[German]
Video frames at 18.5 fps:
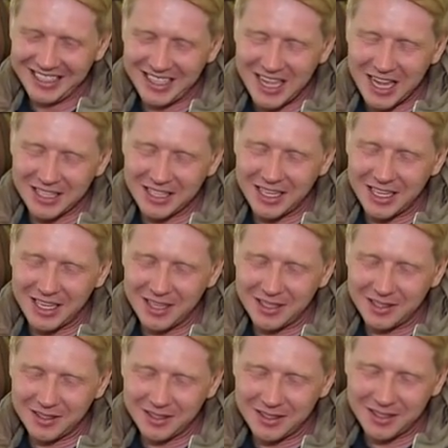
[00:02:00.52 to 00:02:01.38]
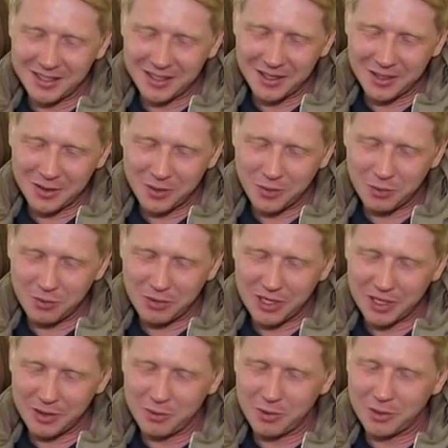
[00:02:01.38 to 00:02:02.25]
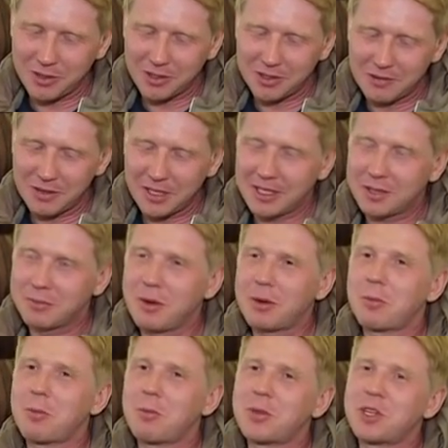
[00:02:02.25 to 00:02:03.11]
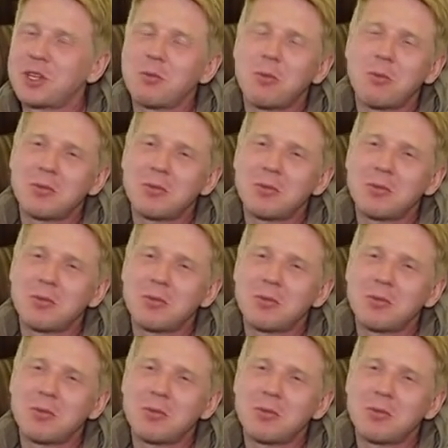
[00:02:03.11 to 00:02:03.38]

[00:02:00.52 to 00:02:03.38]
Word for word: Mein Sohn fragt mich manchmal, warum